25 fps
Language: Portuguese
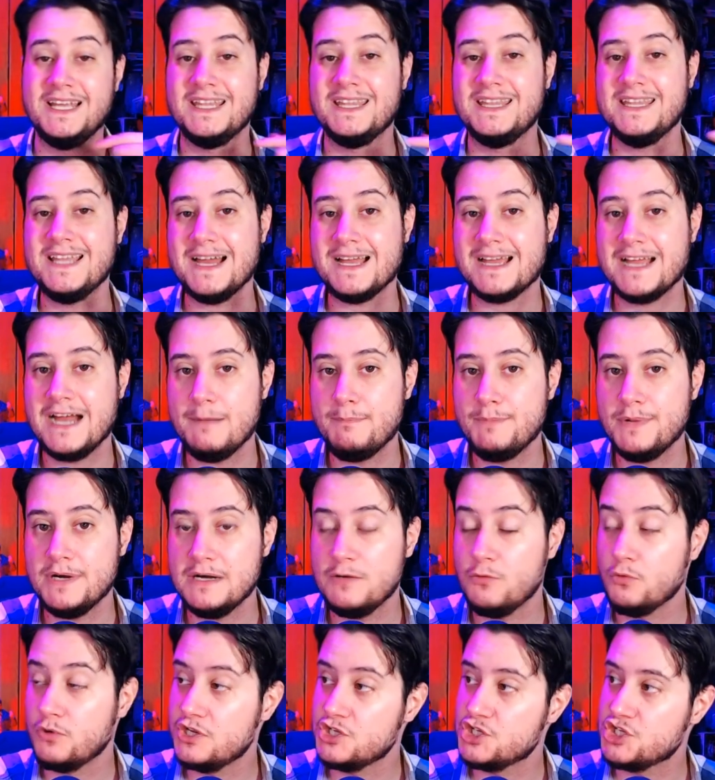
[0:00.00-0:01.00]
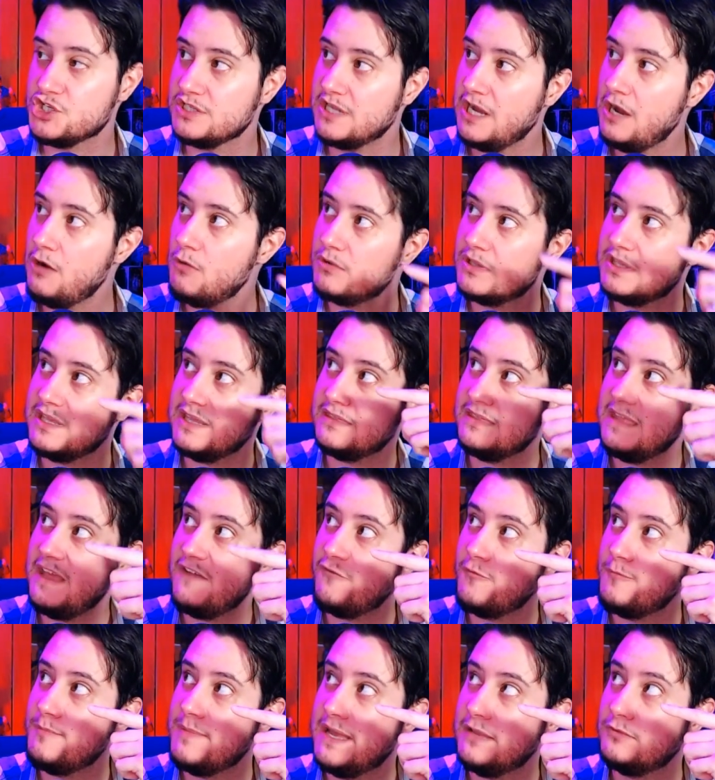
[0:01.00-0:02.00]
Na capa original, que é
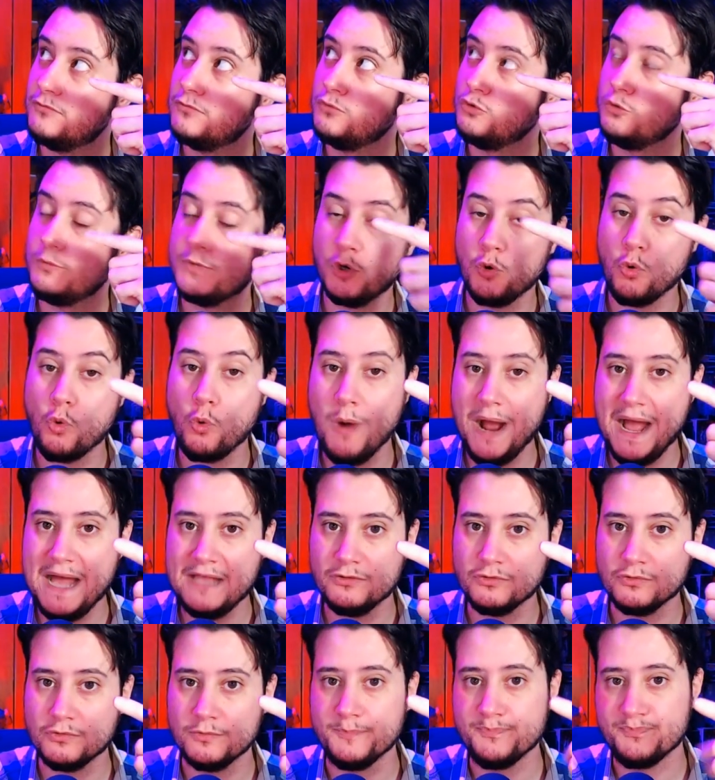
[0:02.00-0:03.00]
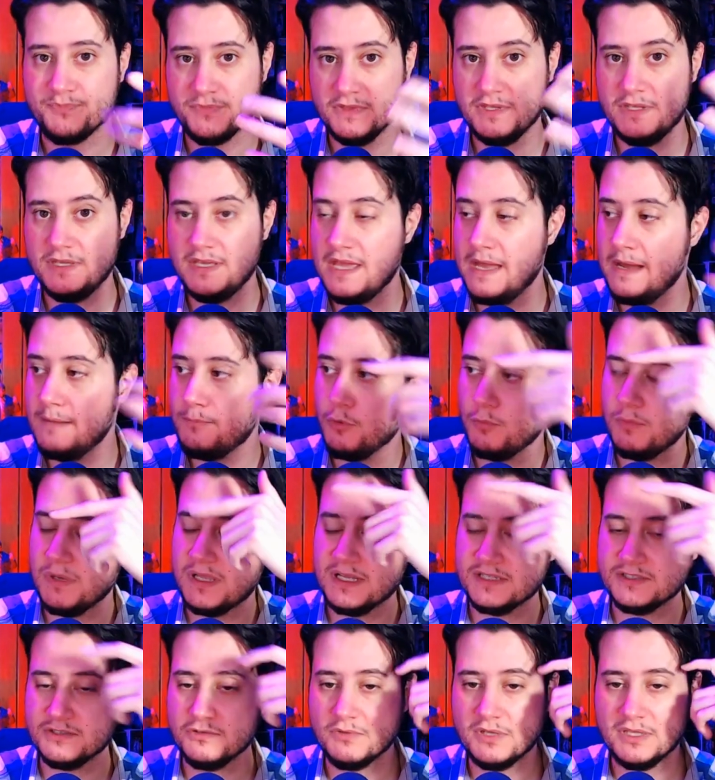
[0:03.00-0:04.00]
Death Metal número 4, que é a
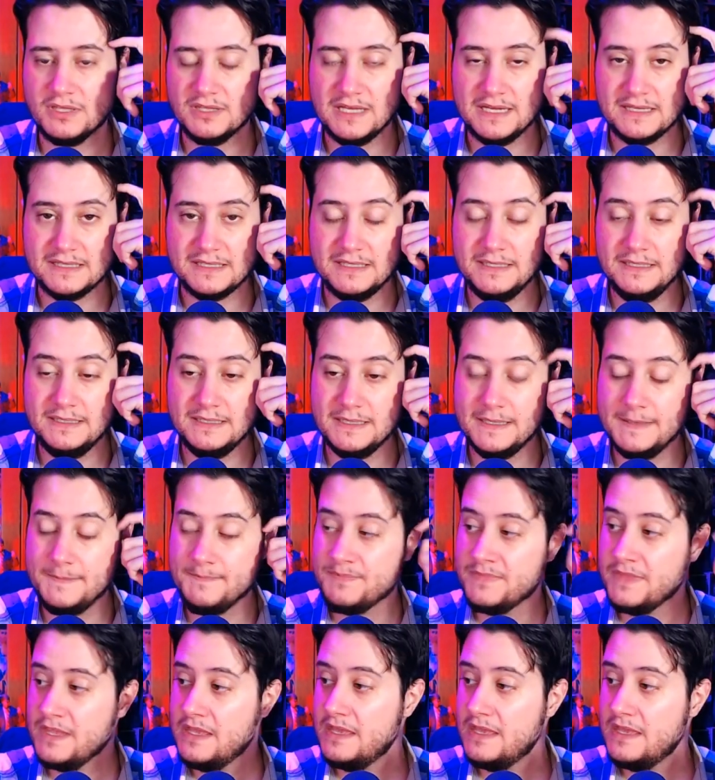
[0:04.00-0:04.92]
publicação que está aqui, né?